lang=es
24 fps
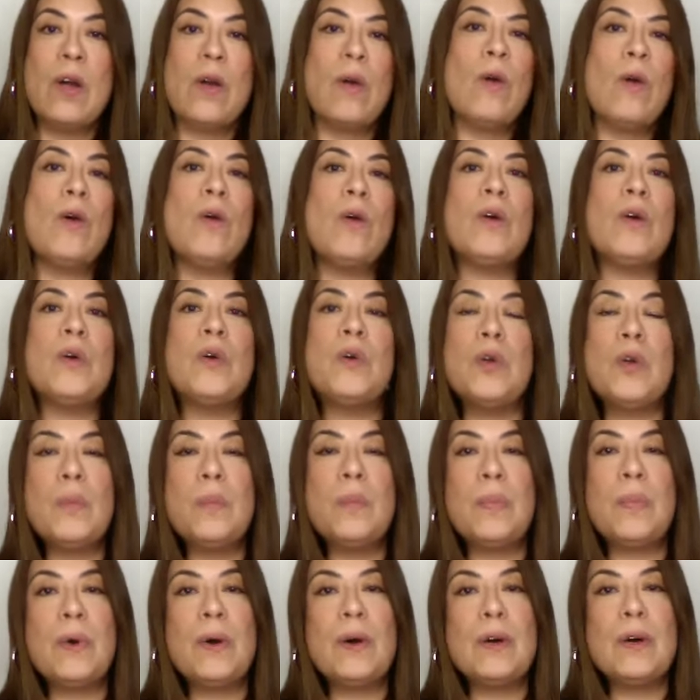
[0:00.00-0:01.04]
con
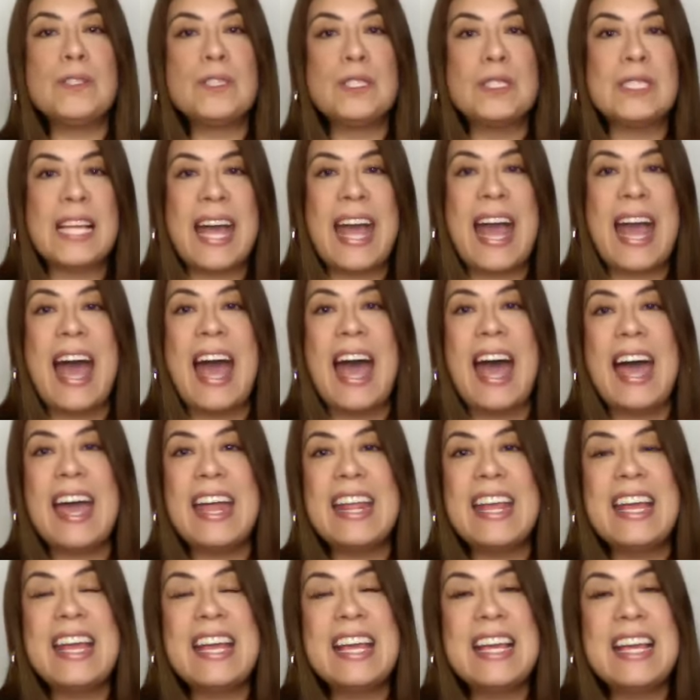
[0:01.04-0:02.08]
grupos
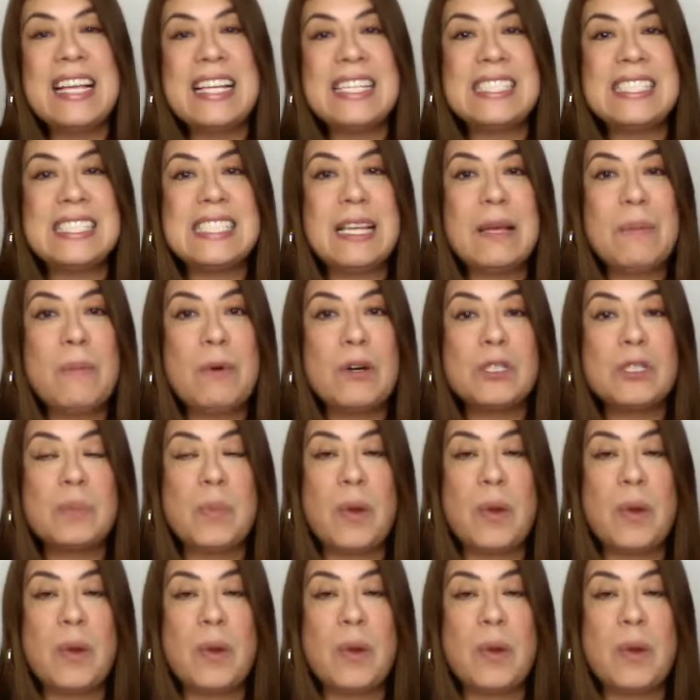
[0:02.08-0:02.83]
carísimos,